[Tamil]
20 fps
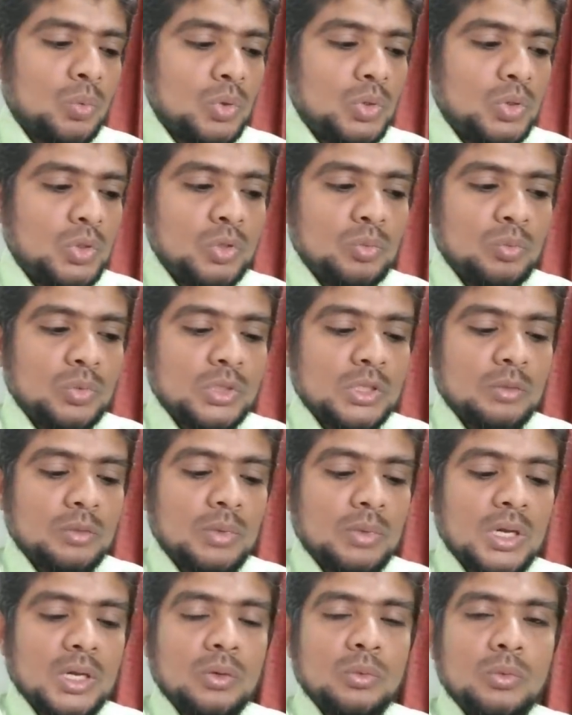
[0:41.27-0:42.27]

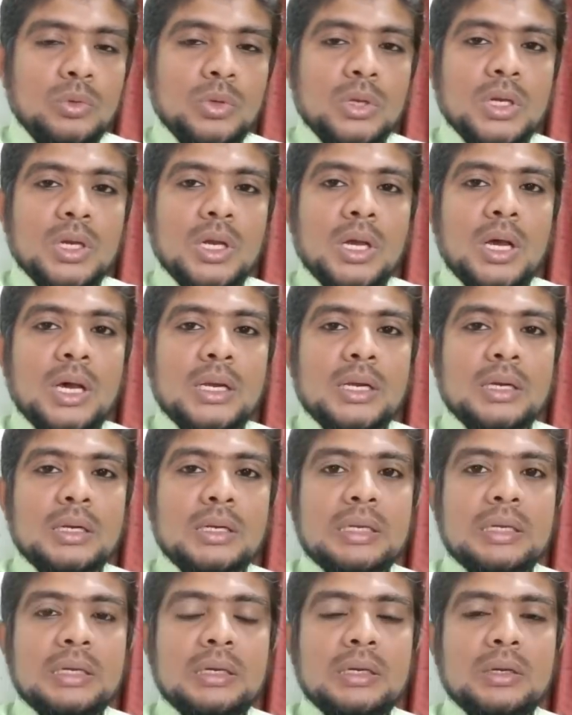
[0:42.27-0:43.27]
ஒட்டுமொத்தமாக உலக
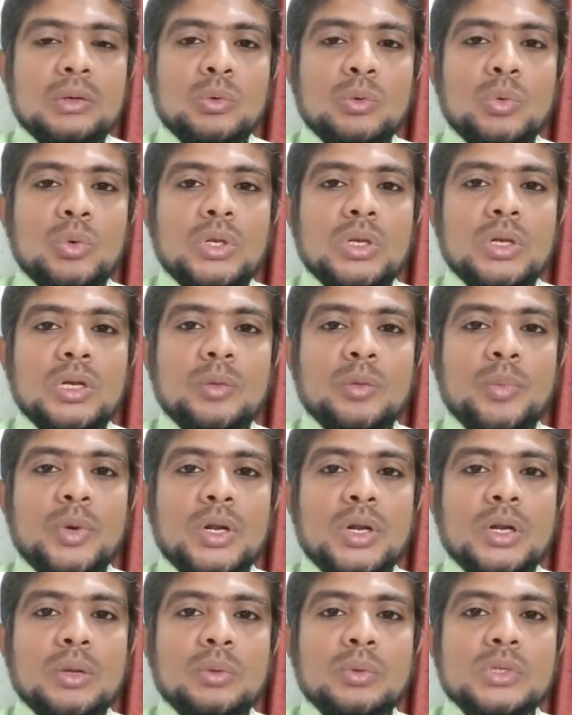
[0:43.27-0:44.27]
அரங்கில்
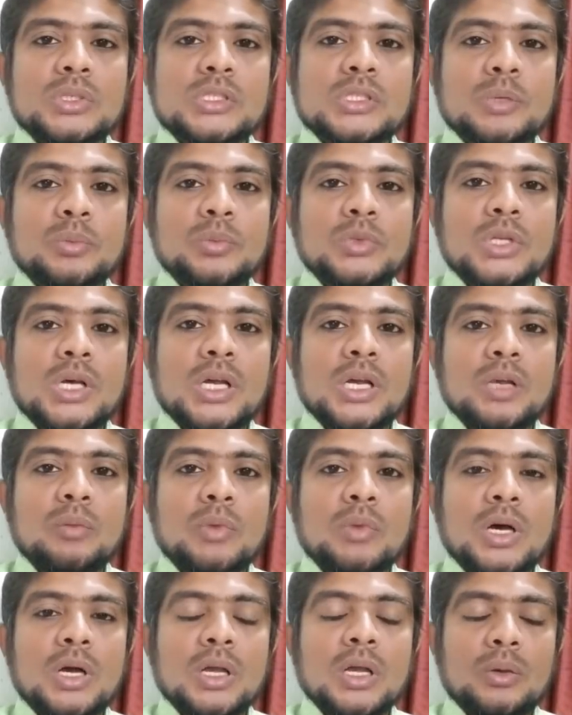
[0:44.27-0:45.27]
ஒடுக்கப்பட்ட ஒரு
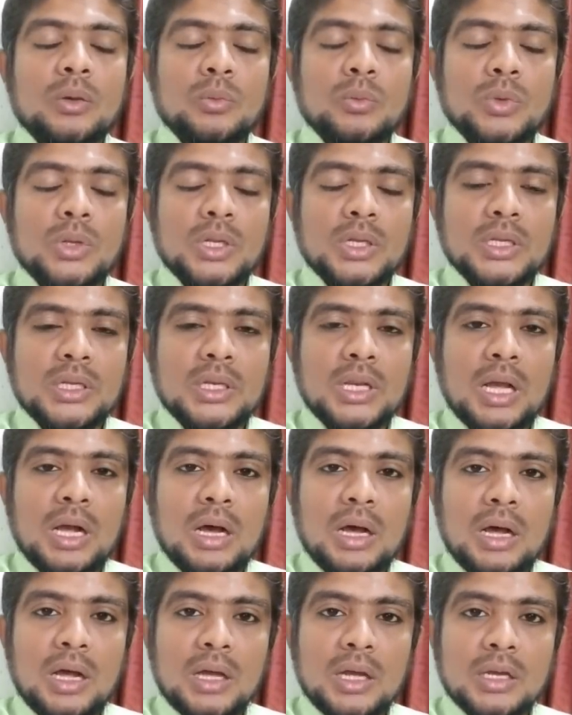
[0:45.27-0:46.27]
சமுதாயமாக உலகின்
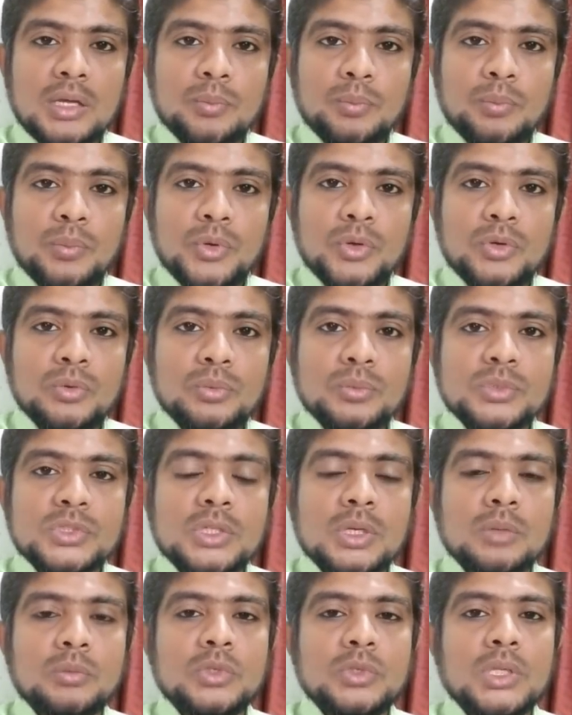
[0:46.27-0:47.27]
ஆக பெரும்
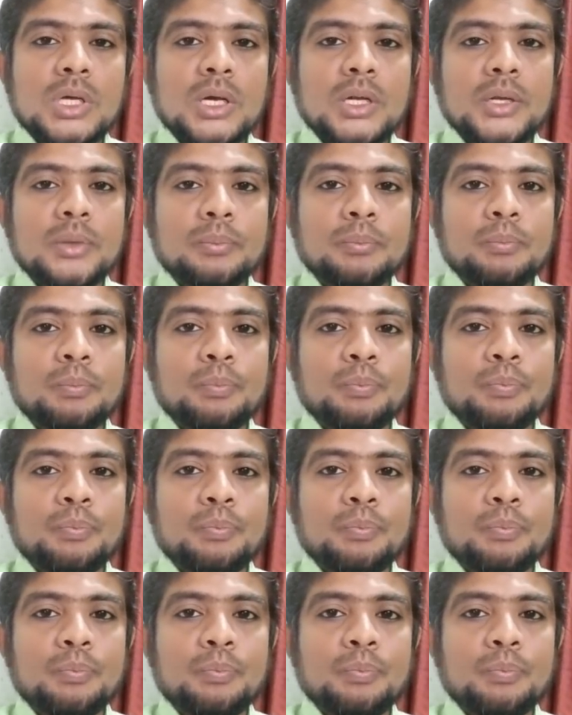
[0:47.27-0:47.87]
சமுதாயம்